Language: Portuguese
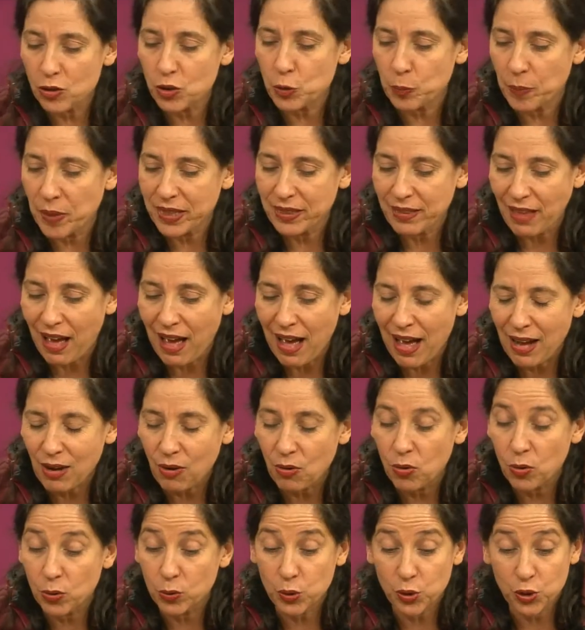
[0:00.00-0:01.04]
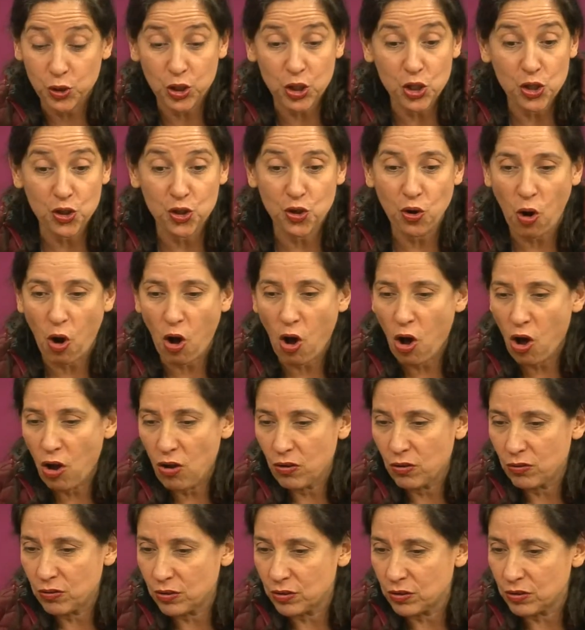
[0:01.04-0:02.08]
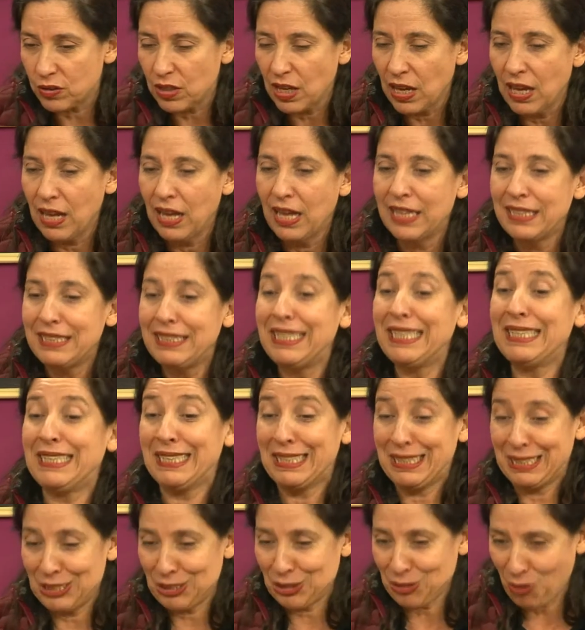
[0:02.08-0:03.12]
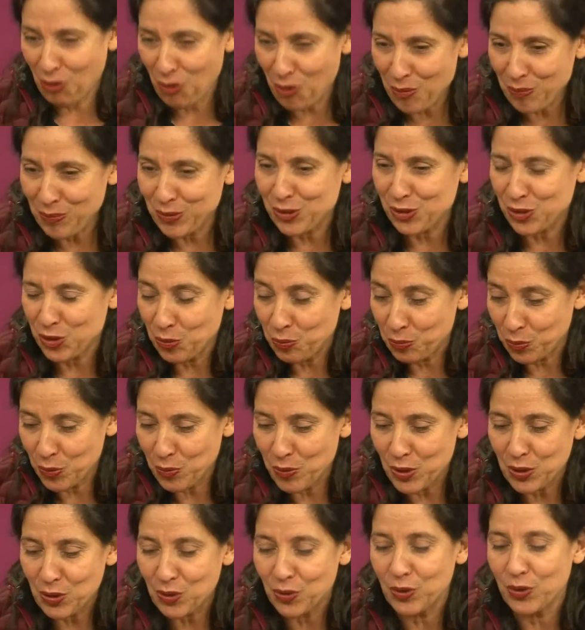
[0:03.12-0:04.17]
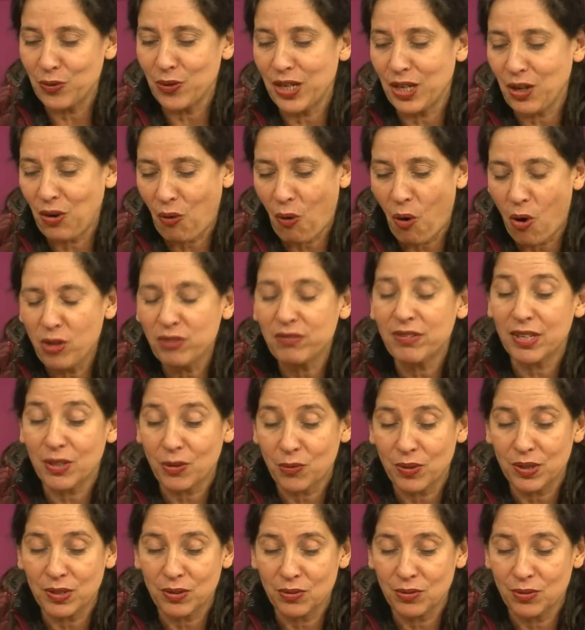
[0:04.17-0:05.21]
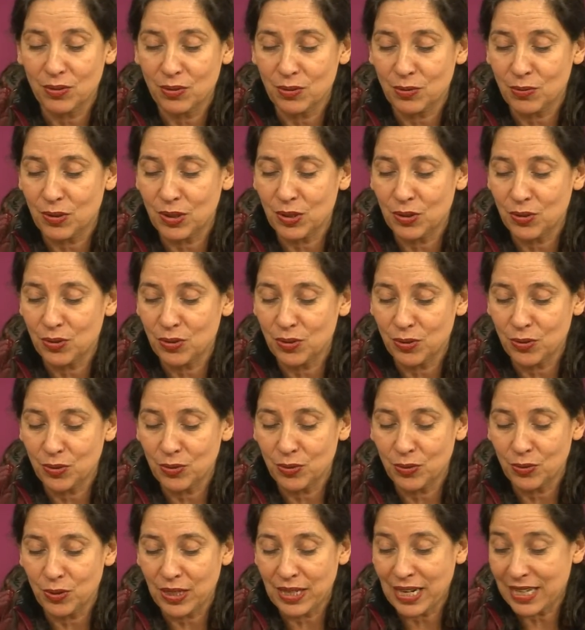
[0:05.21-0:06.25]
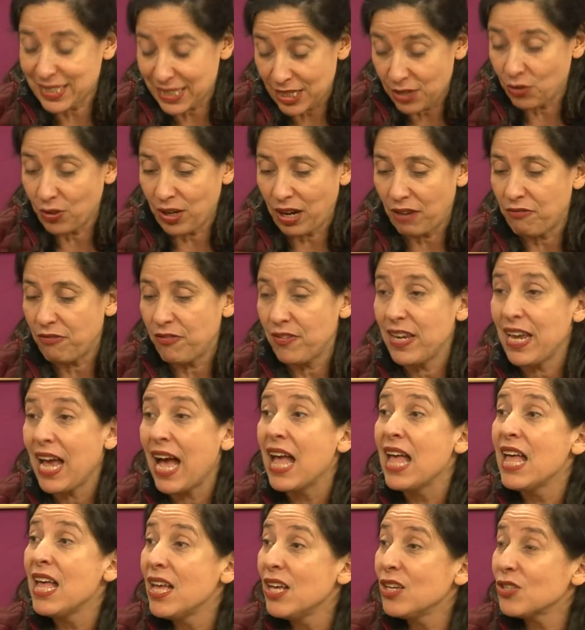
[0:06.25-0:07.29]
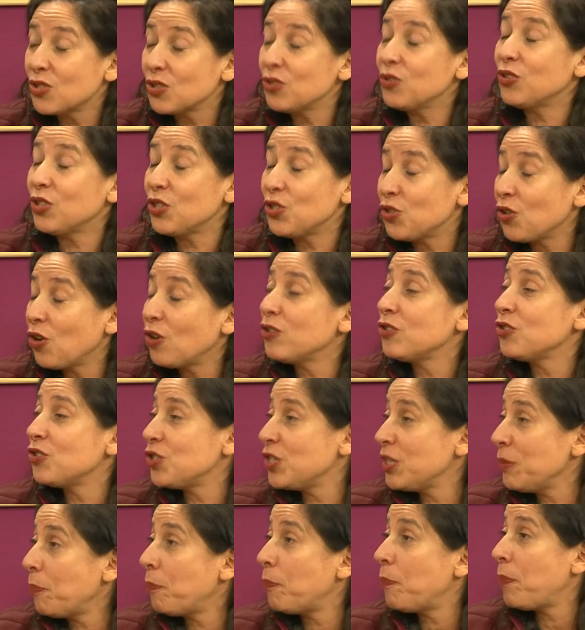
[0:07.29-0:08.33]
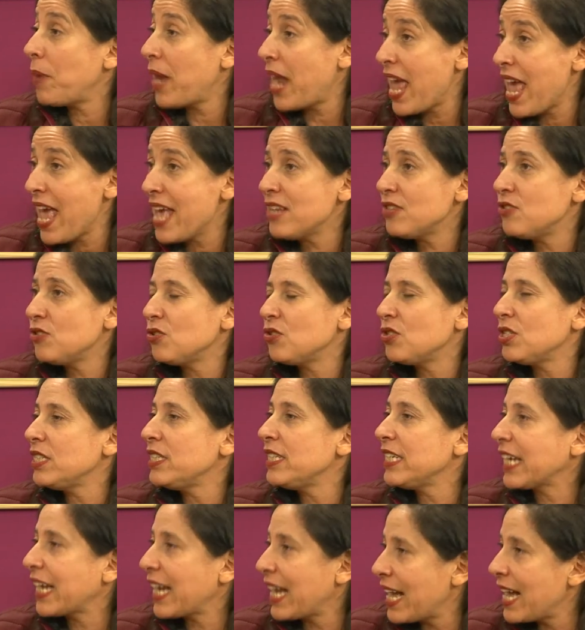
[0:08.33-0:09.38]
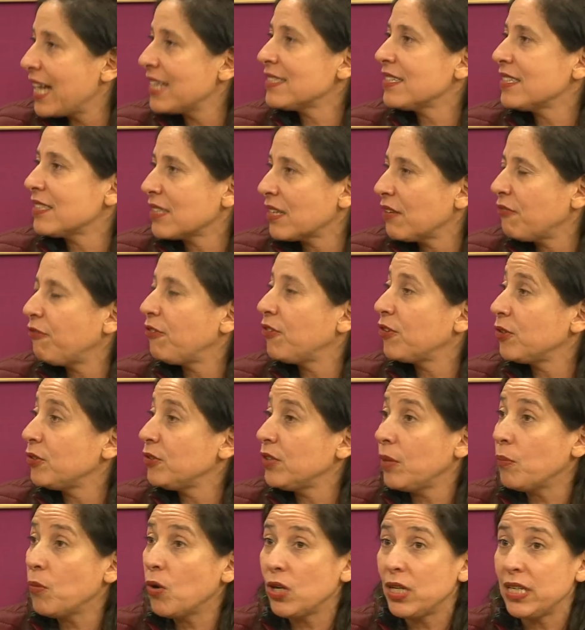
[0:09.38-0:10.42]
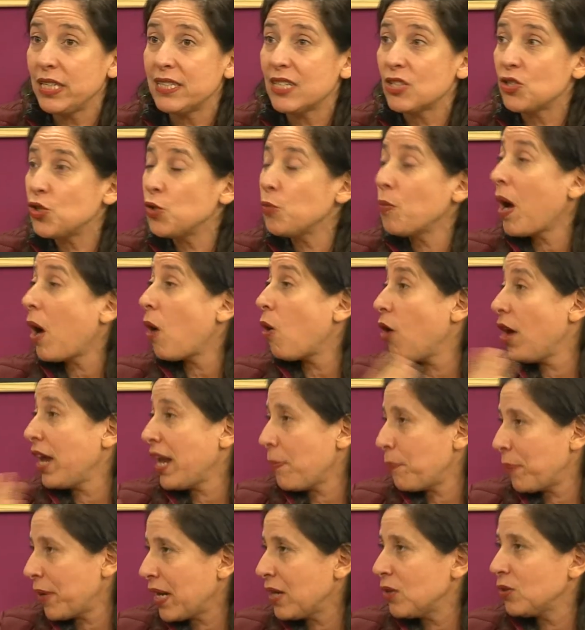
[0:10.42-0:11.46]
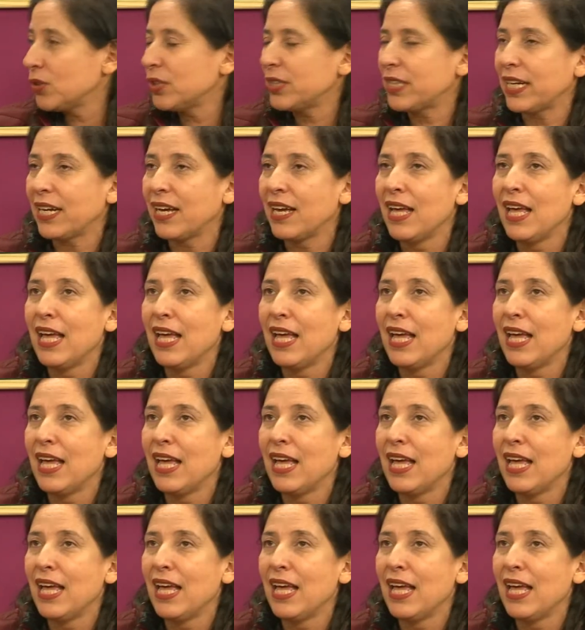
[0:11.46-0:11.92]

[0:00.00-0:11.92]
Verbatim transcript: espetáculo, os tijolos desses escombros que o público encontra quando, quando na cenografia é. são tijolos de prédios e de casas que foram demolidas é. de hum. uma hora para outra. Ai, meu